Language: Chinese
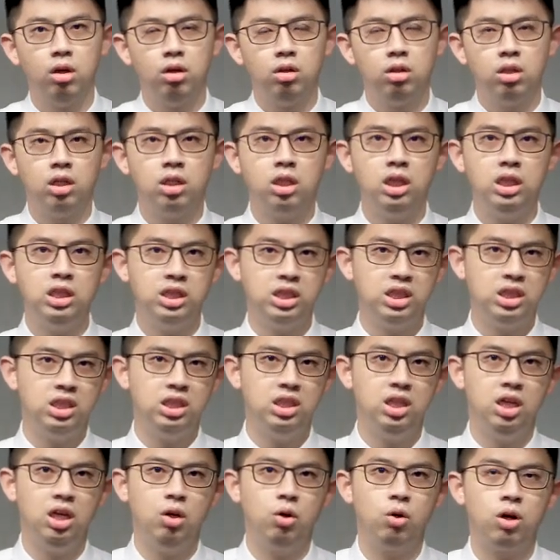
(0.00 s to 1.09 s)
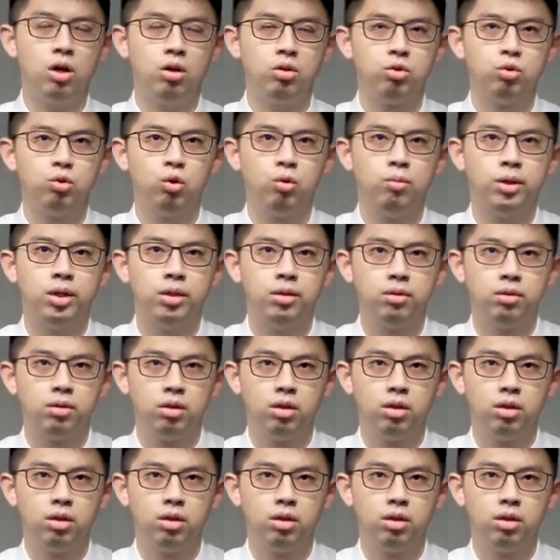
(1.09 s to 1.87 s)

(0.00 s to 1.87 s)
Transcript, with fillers: 那第四诫又告诉我们，